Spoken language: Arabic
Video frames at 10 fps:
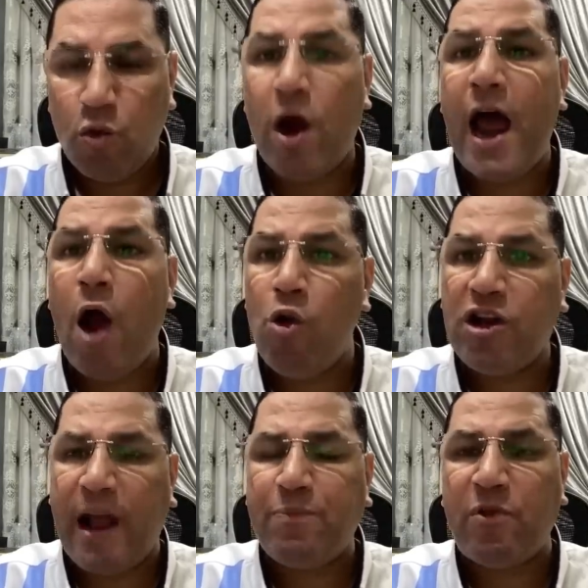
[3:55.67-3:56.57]
ولا اقول
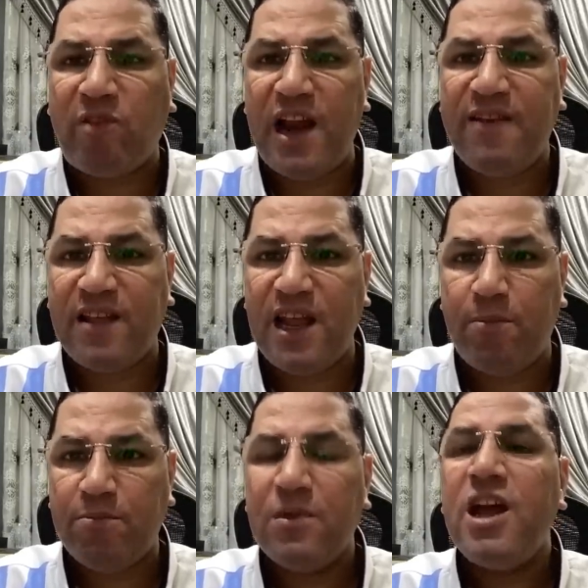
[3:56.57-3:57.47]
كابتن صالح
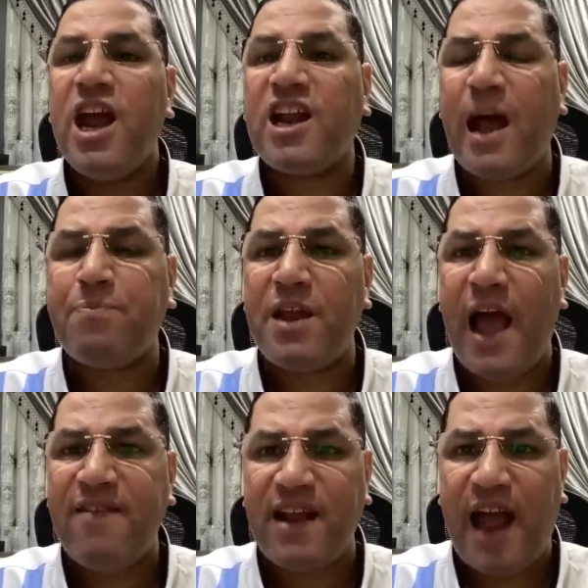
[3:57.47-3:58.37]
سليم الكابتن
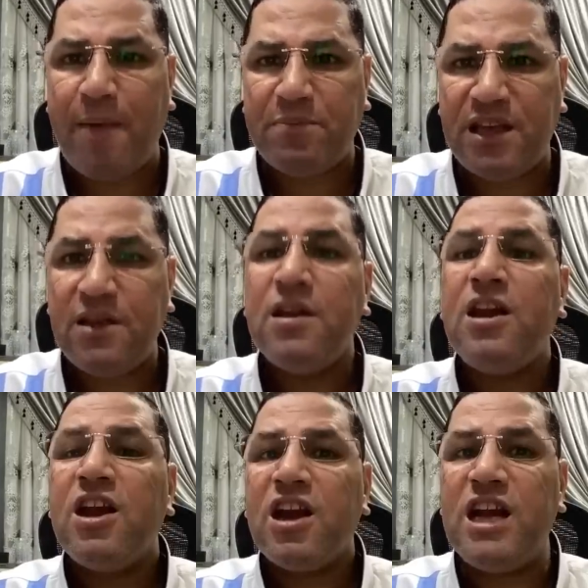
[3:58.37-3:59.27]
حسن حمدي
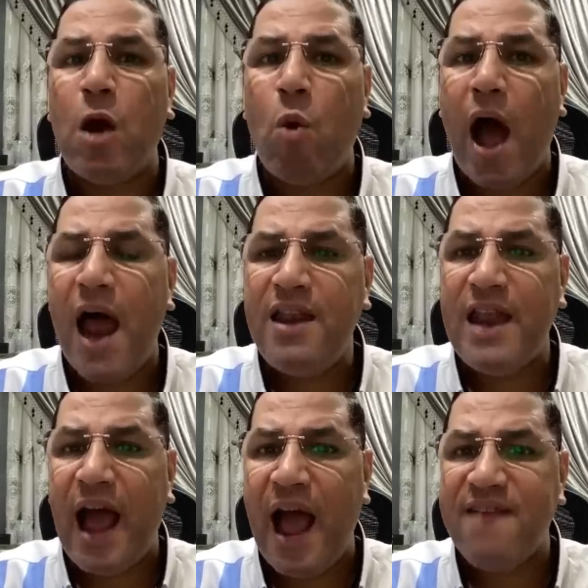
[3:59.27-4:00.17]
لو ان
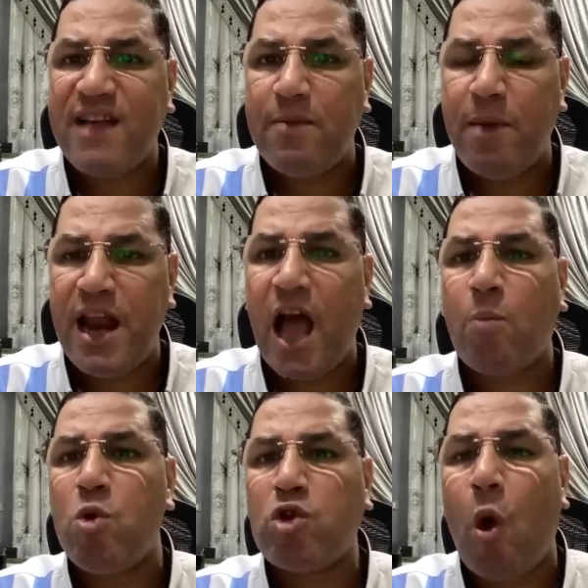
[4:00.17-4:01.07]
هذا المناخ
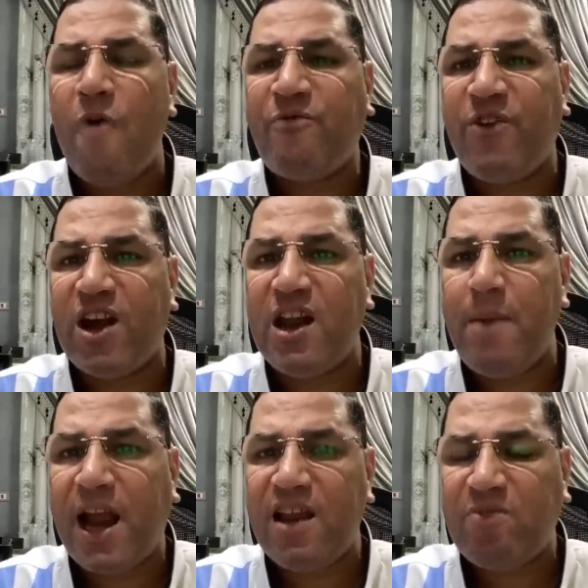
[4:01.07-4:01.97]
متوفر
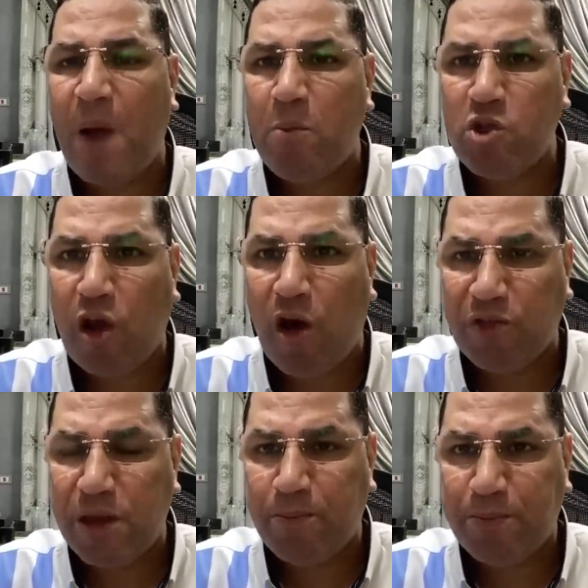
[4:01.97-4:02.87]
لمجلس محمود
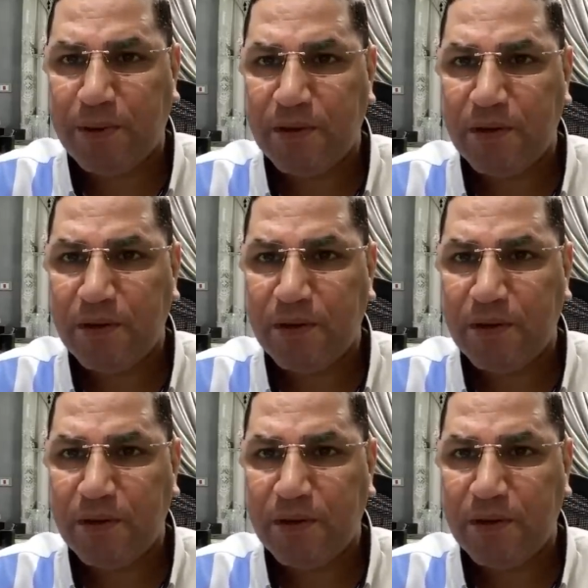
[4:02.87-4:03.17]
الخطيب